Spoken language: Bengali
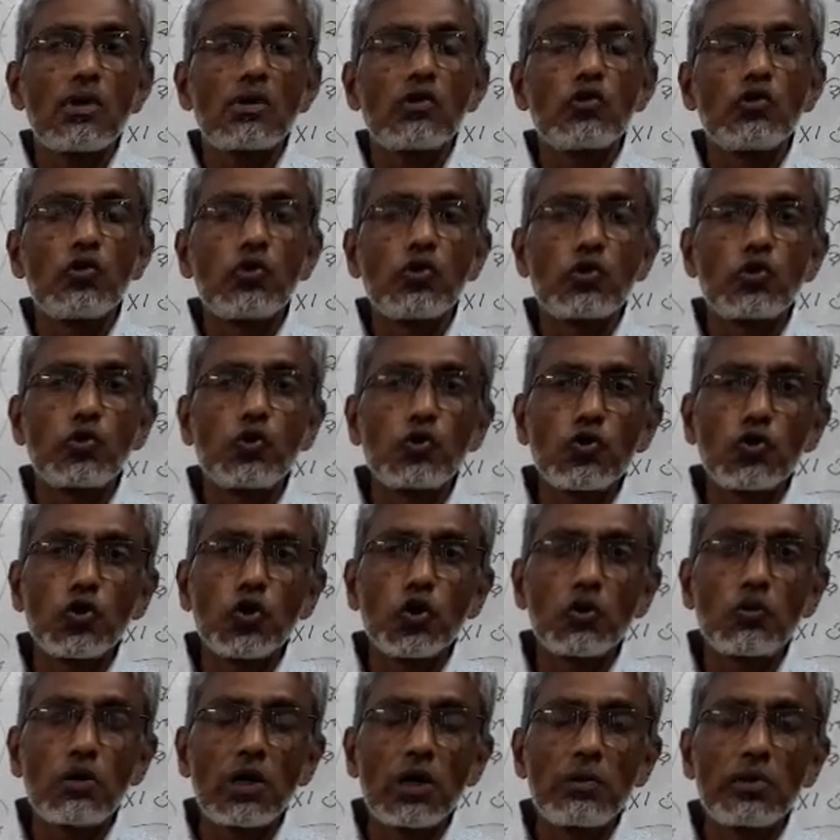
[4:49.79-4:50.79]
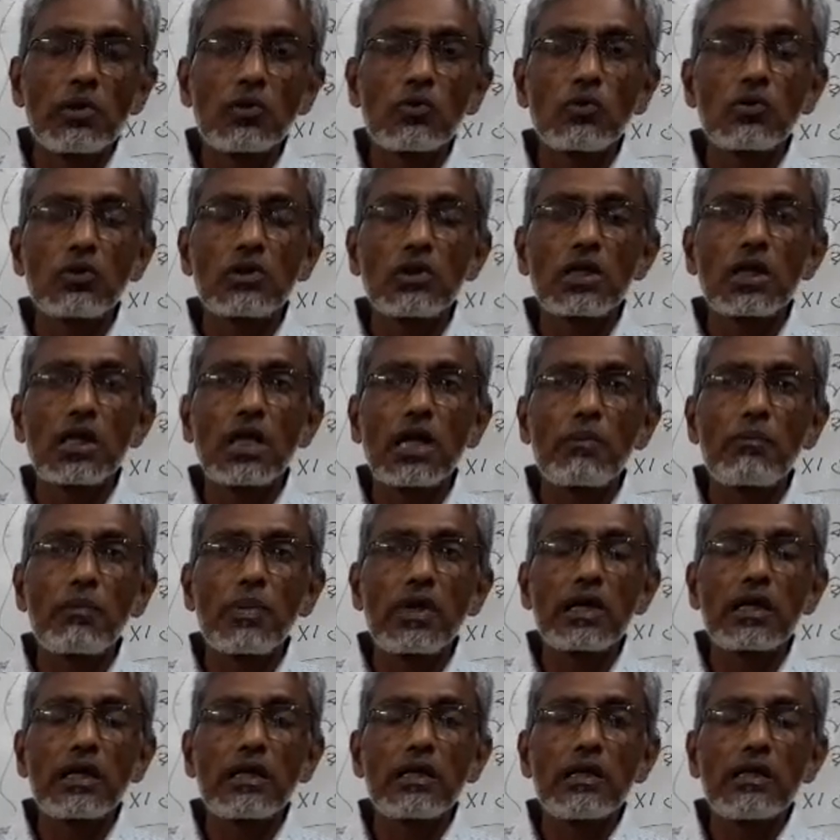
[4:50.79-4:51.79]
যদি সুন্দরভাবে করতে না
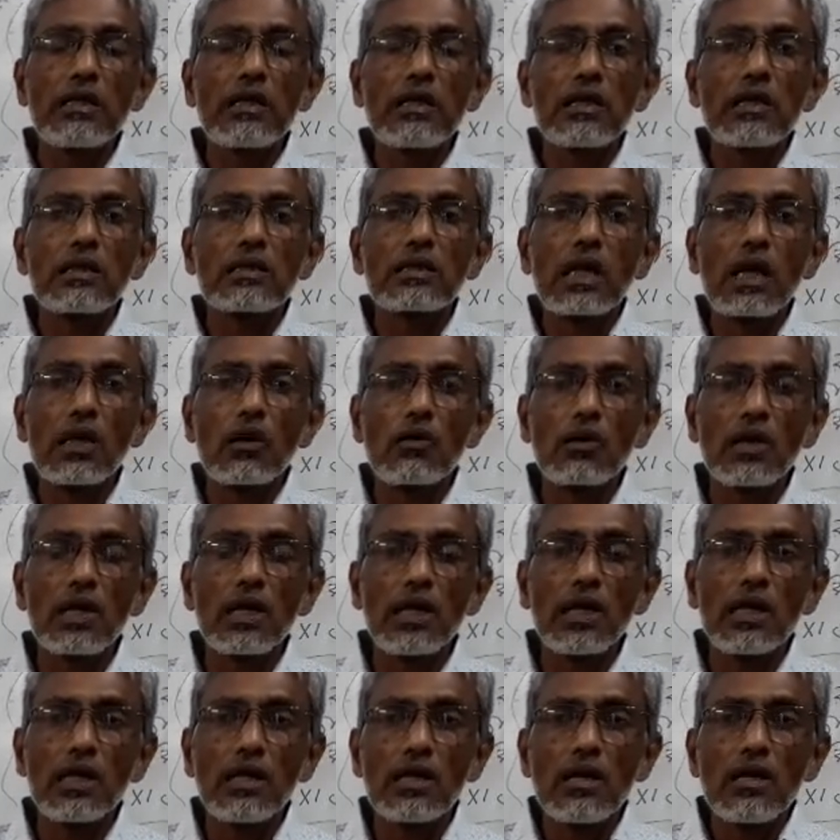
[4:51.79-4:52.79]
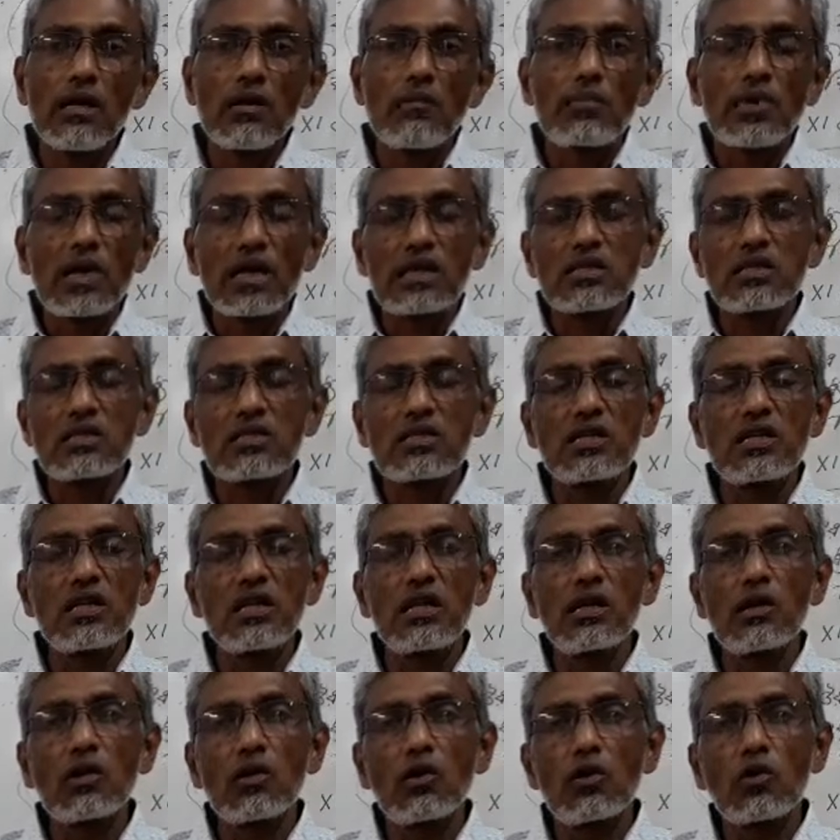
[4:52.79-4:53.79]
পারেন তাহলে
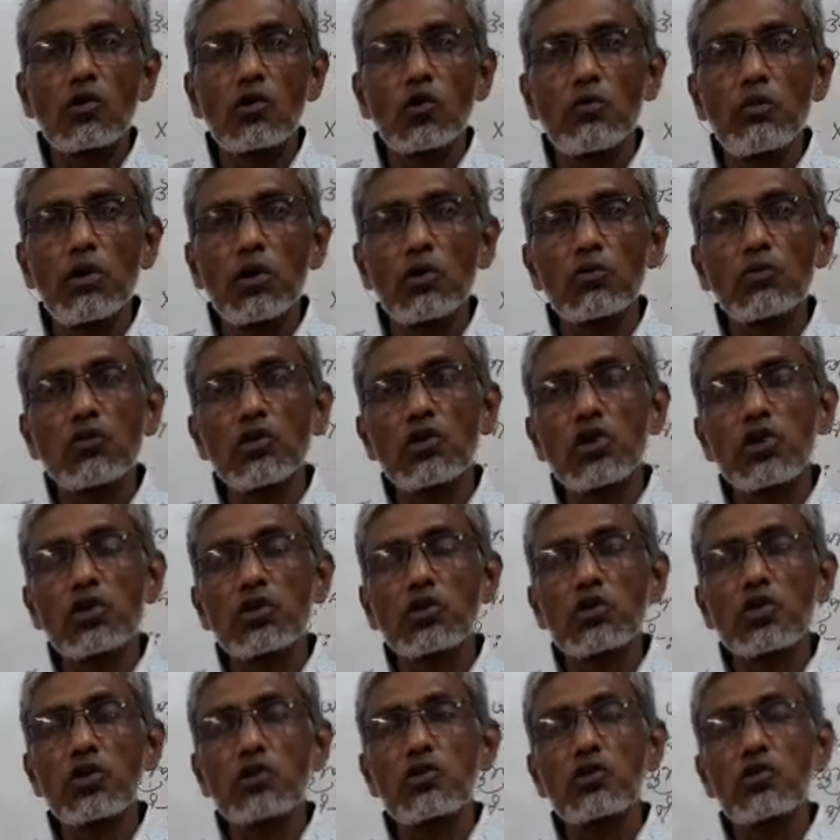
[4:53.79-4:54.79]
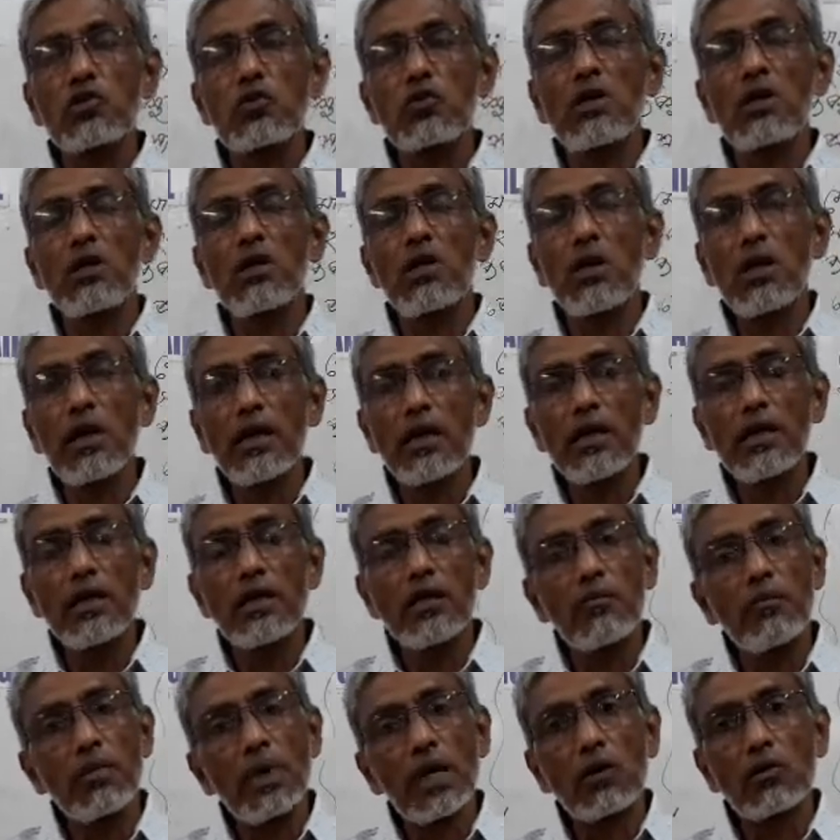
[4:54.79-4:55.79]
প্রাতিষ্ঠানিক লক্ষ্য বা উদ্দেশ্য অর্জন কী হয়
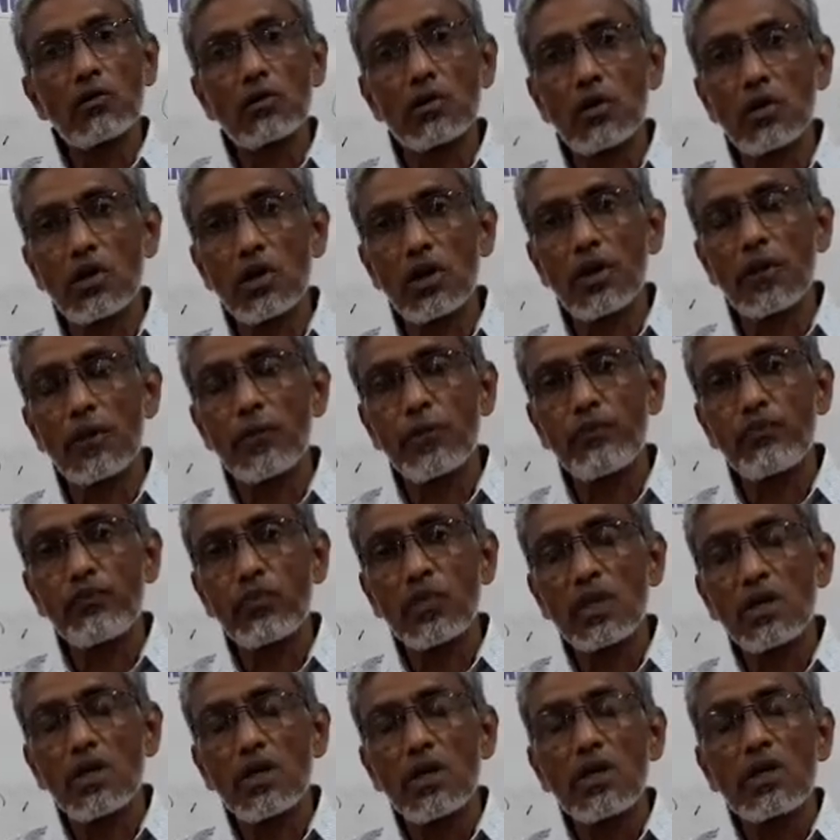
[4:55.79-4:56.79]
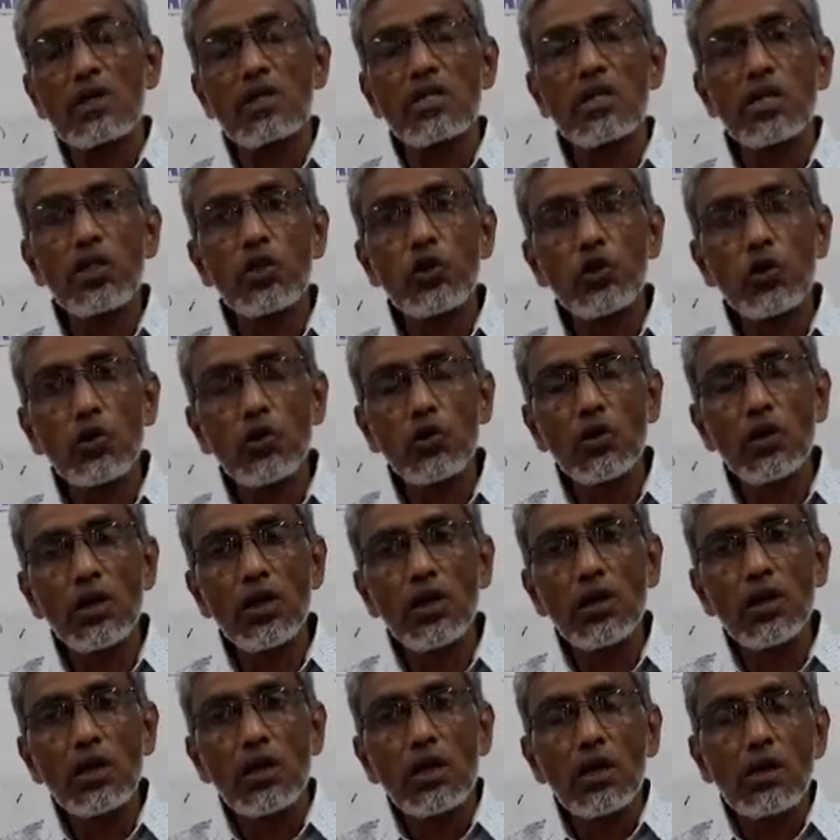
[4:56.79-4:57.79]
ব্যাহত হয় সেই জন্যই
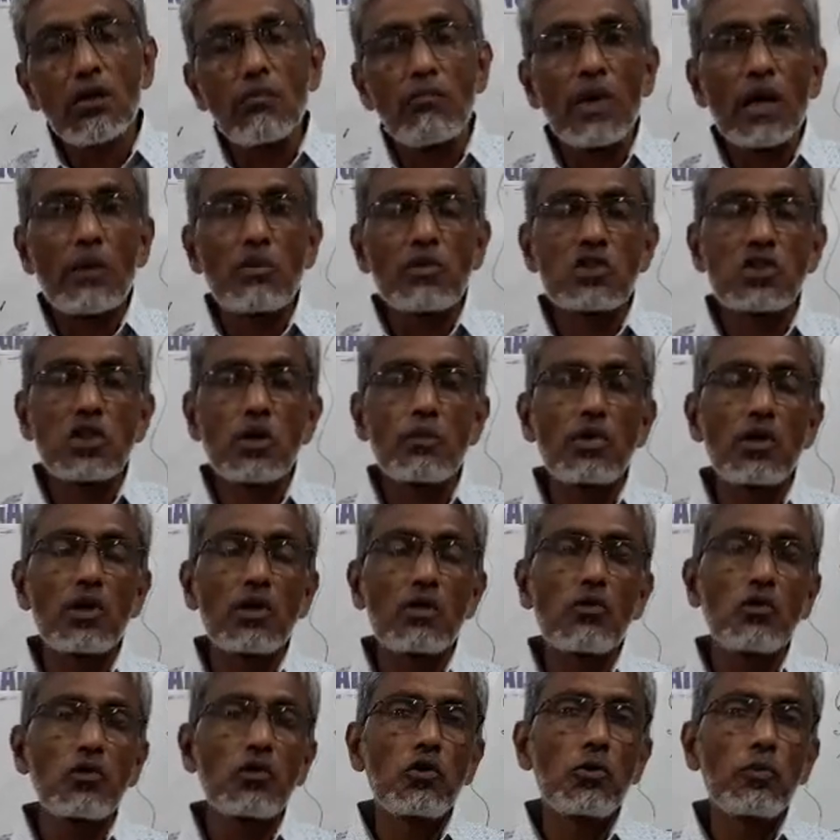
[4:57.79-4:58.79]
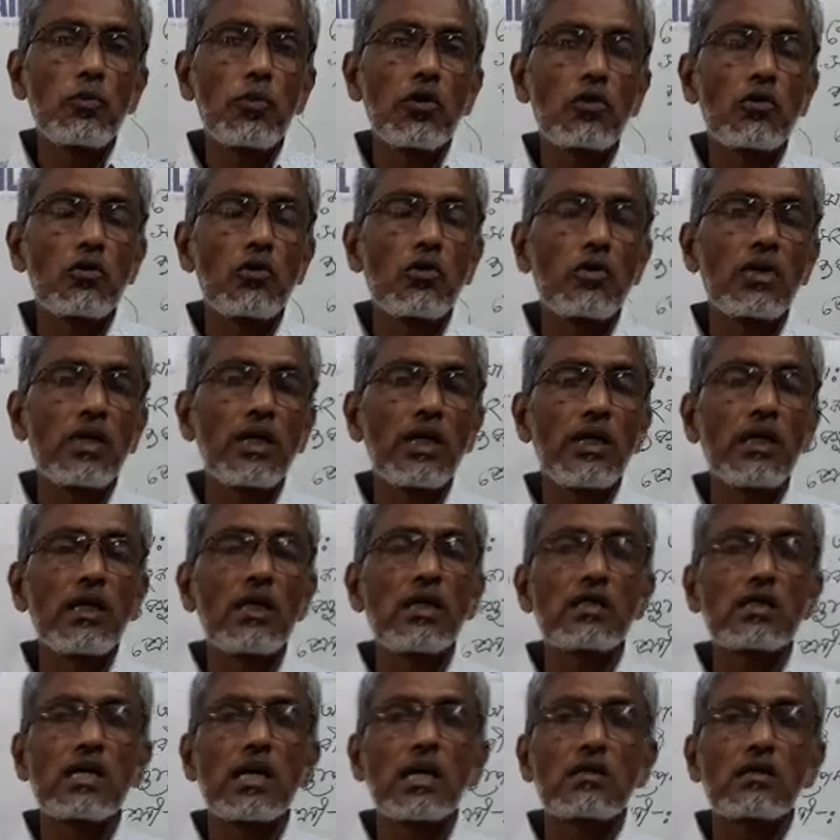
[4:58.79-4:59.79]
ব্যবস্থাপনা কর্তৃপক্ষকে এই
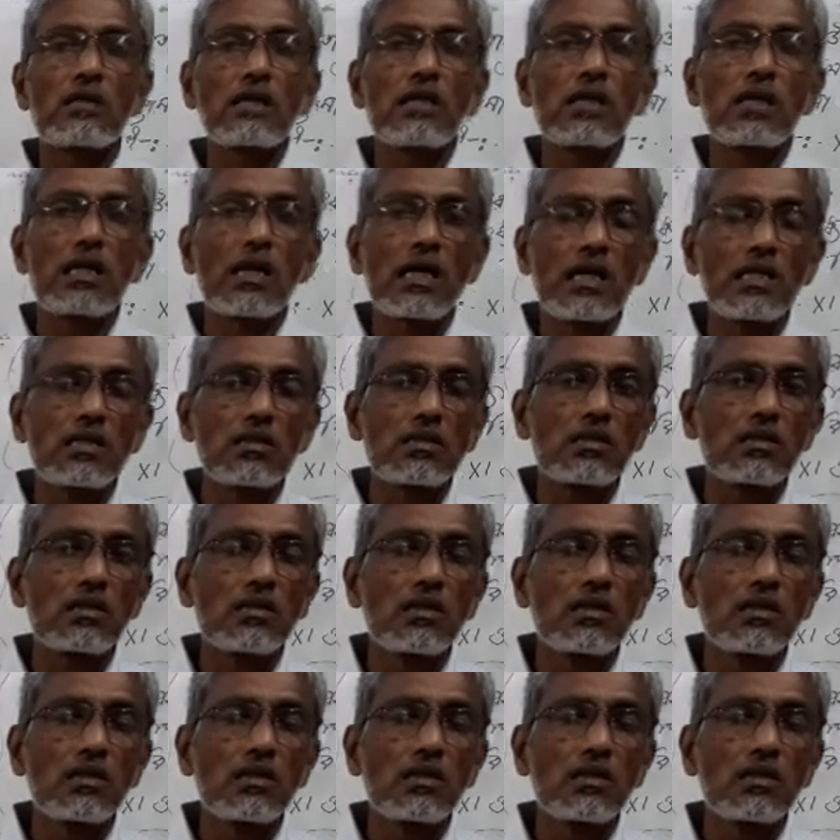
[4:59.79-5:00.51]
সাতটি কাজ